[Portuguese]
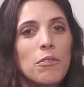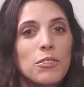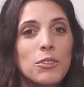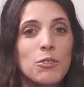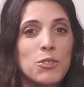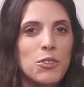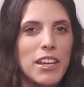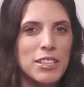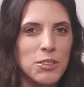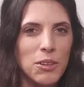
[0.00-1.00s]
Fundou os
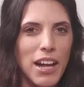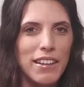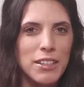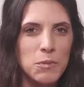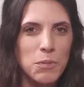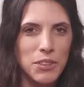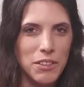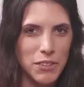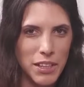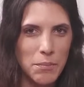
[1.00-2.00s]
jornais Teural e
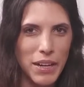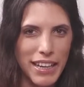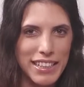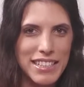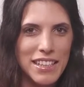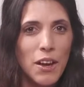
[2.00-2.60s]
Desportivo de Guimarães.